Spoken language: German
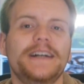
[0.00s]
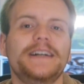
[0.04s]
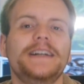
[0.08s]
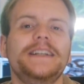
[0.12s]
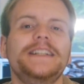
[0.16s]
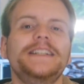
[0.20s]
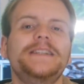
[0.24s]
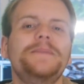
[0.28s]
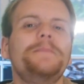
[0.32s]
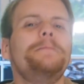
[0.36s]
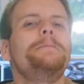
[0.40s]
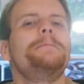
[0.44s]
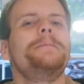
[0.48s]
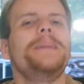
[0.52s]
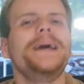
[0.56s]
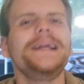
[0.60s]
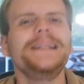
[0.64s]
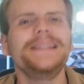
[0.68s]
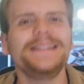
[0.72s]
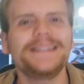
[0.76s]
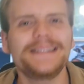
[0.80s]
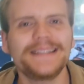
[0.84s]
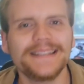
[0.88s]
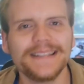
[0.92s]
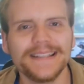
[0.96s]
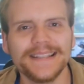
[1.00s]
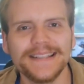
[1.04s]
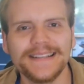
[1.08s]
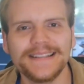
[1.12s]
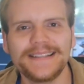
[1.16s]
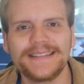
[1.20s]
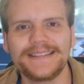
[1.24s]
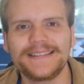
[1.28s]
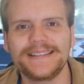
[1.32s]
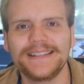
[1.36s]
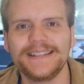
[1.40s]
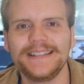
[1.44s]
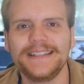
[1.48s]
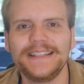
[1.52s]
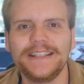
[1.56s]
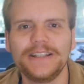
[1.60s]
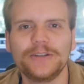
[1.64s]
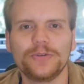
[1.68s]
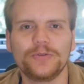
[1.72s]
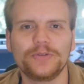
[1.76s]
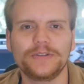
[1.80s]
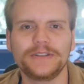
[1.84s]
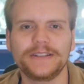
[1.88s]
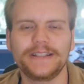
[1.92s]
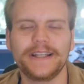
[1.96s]
der immensen
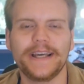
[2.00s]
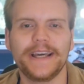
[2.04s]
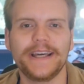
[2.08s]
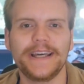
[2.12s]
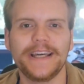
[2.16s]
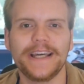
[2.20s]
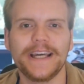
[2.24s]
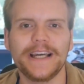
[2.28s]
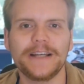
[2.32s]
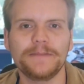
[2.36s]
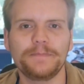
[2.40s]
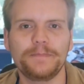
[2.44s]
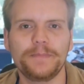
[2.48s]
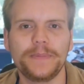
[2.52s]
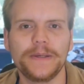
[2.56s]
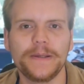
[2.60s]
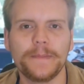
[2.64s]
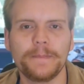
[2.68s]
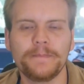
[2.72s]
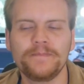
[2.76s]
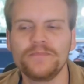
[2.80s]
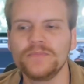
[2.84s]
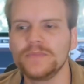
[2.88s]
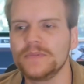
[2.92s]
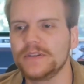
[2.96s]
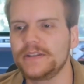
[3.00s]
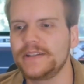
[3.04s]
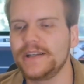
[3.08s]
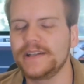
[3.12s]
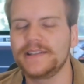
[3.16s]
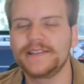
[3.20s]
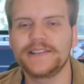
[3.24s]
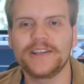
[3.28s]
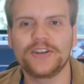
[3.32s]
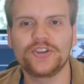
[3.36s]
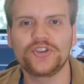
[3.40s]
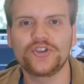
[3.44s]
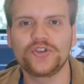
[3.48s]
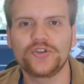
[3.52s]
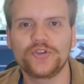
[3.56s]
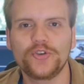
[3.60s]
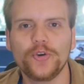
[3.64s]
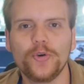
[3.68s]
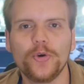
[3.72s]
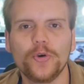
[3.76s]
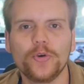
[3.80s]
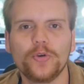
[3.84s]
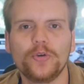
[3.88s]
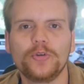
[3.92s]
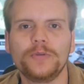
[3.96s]
Inszenierung der Erdbeben, der
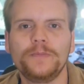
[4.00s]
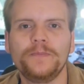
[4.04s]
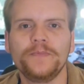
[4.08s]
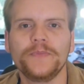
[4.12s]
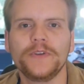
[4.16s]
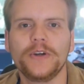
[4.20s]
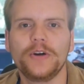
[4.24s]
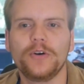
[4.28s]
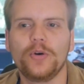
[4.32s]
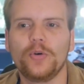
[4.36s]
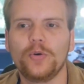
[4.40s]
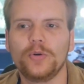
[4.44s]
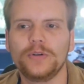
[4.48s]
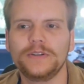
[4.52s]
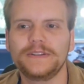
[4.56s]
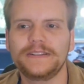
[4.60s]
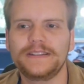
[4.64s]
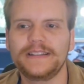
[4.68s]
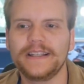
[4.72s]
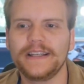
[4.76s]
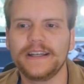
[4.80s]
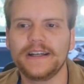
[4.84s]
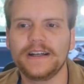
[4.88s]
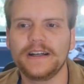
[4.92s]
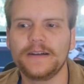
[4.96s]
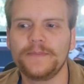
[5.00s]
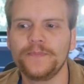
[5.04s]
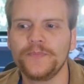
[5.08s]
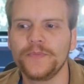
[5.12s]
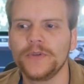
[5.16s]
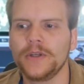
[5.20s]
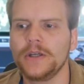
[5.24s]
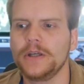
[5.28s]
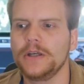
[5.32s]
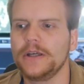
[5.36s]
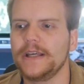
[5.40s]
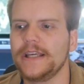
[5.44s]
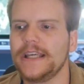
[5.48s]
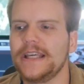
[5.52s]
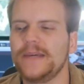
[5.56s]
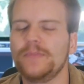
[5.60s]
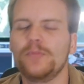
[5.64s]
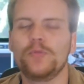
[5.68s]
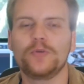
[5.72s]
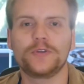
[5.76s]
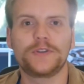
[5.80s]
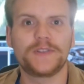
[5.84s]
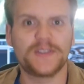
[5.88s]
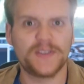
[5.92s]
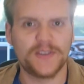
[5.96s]
Zerstörung und der
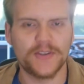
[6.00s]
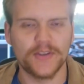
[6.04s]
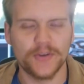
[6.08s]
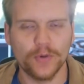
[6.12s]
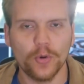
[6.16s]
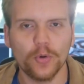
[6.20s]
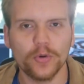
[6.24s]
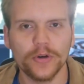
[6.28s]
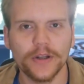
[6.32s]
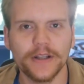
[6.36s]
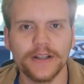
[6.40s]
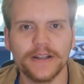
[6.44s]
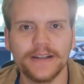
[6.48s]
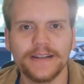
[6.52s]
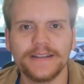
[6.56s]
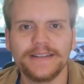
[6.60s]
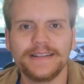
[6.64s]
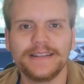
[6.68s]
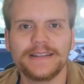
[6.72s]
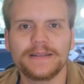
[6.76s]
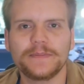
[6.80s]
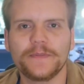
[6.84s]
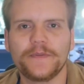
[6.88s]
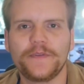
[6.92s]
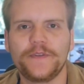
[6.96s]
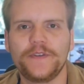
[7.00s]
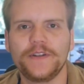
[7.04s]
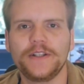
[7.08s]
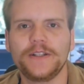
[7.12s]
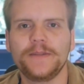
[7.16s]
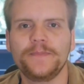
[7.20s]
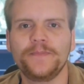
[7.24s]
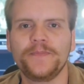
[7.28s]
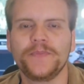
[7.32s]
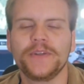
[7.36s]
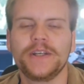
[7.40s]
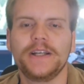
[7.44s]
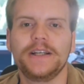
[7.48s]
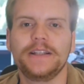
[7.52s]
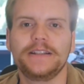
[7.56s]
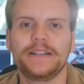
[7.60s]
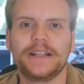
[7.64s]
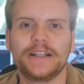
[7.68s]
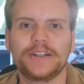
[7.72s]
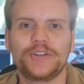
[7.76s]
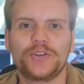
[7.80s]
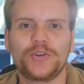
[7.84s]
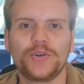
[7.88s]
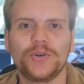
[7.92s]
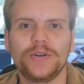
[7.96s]
Emotionen in diesem Film
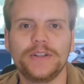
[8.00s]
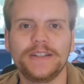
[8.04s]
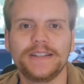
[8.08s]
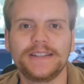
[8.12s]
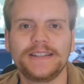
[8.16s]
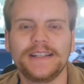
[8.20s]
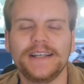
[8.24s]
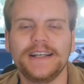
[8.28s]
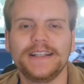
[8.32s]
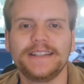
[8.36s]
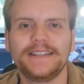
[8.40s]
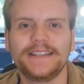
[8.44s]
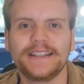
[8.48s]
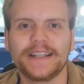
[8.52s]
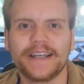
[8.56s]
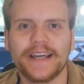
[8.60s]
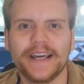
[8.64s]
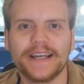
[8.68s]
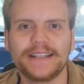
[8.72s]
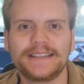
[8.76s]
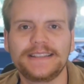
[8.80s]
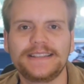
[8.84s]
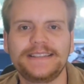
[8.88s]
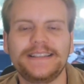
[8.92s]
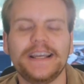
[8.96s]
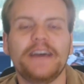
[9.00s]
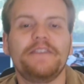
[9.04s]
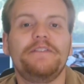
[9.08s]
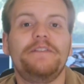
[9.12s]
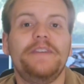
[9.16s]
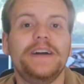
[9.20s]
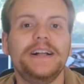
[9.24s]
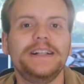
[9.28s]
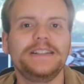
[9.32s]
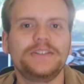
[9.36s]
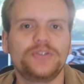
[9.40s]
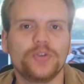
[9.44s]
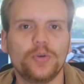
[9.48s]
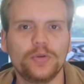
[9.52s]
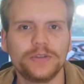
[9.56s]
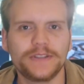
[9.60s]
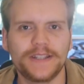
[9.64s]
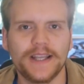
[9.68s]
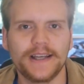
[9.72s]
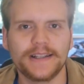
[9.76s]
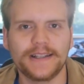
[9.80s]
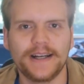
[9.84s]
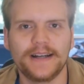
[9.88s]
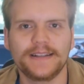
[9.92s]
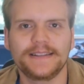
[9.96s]
natürlich direkt der
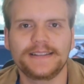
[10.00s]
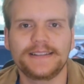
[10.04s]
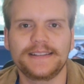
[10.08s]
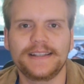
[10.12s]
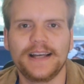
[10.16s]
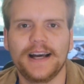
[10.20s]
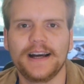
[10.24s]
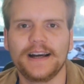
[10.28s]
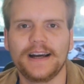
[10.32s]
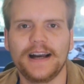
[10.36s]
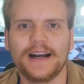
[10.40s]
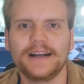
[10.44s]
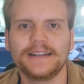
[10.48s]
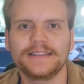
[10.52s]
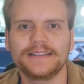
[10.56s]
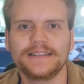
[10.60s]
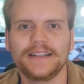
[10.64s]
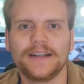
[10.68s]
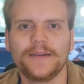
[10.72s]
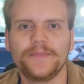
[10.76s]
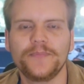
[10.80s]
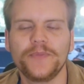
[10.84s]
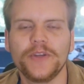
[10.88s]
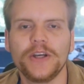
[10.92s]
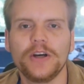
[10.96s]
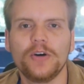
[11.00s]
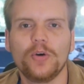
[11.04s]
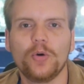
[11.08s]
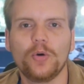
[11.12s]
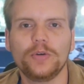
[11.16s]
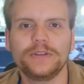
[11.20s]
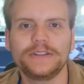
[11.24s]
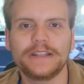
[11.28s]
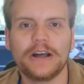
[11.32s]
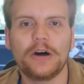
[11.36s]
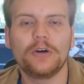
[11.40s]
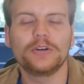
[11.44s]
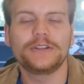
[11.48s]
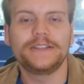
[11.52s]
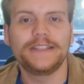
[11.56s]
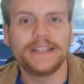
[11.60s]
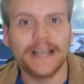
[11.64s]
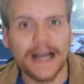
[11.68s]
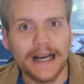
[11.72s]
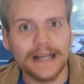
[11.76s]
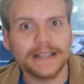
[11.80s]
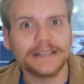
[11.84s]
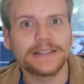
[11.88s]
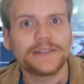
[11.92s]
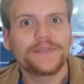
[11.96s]
Weltuntergangscharakter und auch
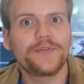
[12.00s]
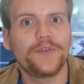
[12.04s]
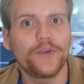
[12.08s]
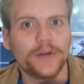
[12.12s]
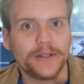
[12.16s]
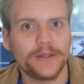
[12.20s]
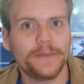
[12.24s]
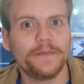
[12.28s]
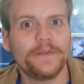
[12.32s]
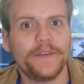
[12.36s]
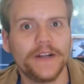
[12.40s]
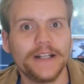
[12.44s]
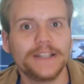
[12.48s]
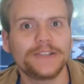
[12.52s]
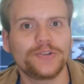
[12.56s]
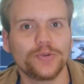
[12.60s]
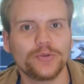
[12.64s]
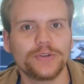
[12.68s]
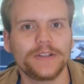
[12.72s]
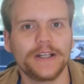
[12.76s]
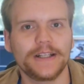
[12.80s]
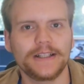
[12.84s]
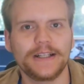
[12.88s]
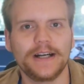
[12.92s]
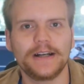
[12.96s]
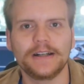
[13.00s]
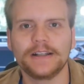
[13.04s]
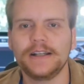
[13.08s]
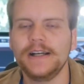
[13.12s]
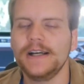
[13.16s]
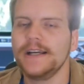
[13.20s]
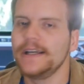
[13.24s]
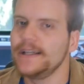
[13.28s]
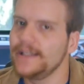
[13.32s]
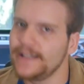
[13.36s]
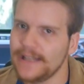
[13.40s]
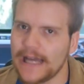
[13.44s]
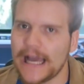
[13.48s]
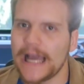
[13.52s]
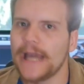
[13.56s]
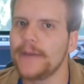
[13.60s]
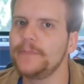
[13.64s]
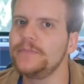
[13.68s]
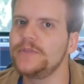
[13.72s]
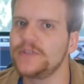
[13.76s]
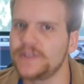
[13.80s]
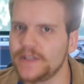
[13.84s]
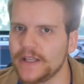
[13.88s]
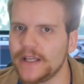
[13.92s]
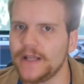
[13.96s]
die Angst vor dem Weltuntergang in
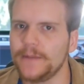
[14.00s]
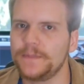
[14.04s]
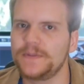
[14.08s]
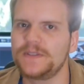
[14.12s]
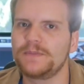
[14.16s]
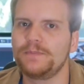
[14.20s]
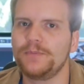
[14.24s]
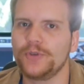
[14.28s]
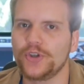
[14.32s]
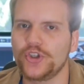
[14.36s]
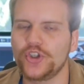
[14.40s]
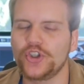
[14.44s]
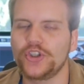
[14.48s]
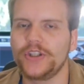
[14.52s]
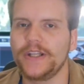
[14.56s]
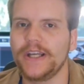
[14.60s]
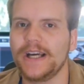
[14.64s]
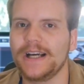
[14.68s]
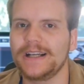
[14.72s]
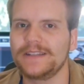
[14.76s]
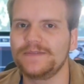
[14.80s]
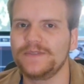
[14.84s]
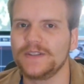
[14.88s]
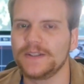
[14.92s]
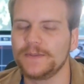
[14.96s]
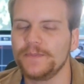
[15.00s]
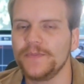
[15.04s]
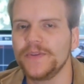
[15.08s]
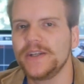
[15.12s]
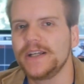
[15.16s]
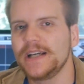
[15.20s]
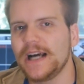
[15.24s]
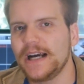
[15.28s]
einem selbst bestärkt wird.